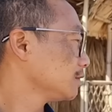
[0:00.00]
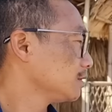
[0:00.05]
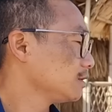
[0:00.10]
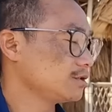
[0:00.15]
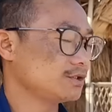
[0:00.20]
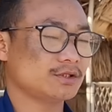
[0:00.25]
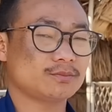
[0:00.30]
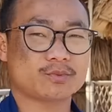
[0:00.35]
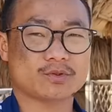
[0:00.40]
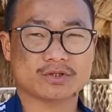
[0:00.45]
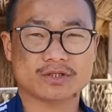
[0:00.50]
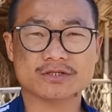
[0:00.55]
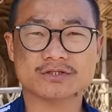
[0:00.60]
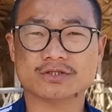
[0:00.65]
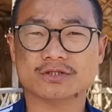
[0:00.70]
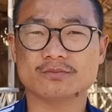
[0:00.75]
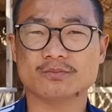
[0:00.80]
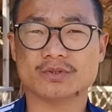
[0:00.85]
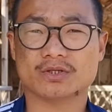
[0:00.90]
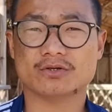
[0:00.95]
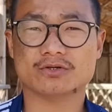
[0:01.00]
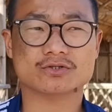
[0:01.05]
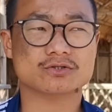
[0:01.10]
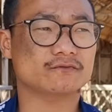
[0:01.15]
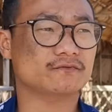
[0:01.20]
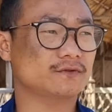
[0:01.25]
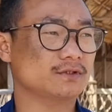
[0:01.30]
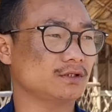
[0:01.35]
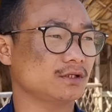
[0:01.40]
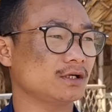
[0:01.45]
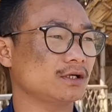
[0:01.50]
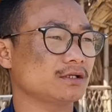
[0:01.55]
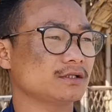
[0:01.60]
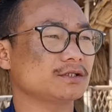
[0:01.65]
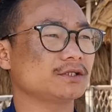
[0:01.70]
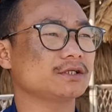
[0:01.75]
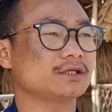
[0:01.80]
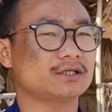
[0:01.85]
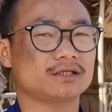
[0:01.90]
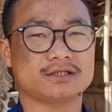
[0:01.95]
They are protesting because of the, uh,
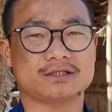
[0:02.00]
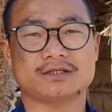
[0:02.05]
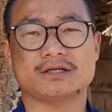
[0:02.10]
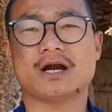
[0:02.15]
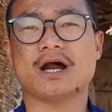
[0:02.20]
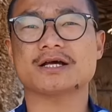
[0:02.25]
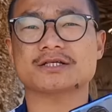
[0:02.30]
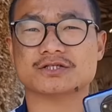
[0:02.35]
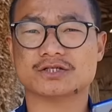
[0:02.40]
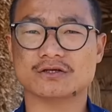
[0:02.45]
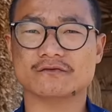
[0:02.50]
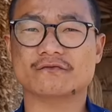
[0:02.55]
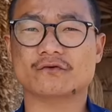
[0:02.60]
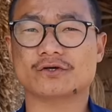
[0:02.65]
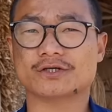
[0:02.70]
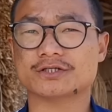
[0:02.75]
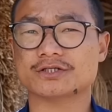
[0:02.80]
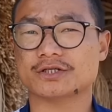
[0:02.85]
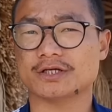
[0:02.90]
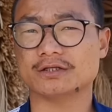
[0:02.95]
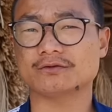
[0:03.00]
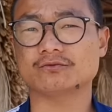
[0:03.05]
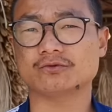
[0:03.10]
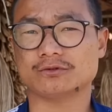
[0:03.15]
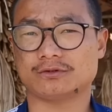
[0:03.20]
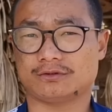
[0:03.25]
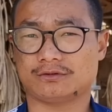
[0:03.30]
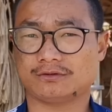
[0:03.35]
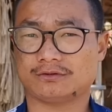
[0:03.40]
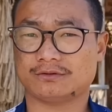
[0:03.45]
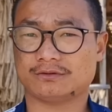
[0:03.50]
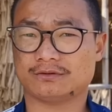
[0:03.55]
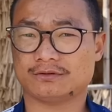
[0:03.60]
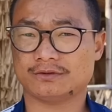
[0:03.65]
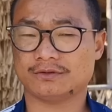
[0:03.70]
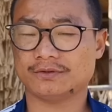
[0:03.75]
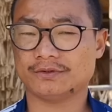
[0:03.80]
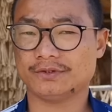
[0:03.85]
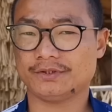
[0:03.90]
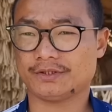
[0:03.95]
they are asking for a state. अच्छा
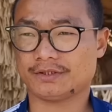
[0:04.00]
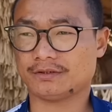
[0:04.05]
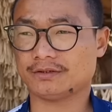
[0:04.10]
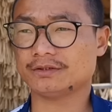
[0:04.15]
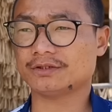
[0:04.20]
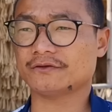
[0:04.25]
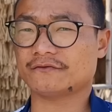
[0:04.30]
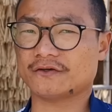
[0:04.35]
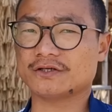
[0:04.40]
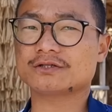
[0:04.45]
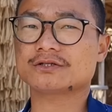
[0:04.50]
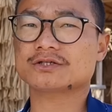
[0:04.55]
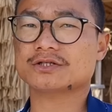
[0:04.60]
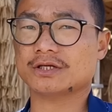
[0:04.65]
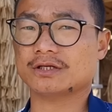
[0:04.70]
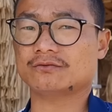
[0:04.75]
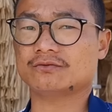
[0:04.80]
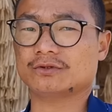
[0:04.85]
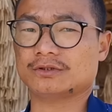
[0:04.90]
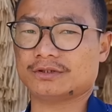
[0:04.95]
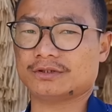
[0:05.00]
अच्छा इस वजह से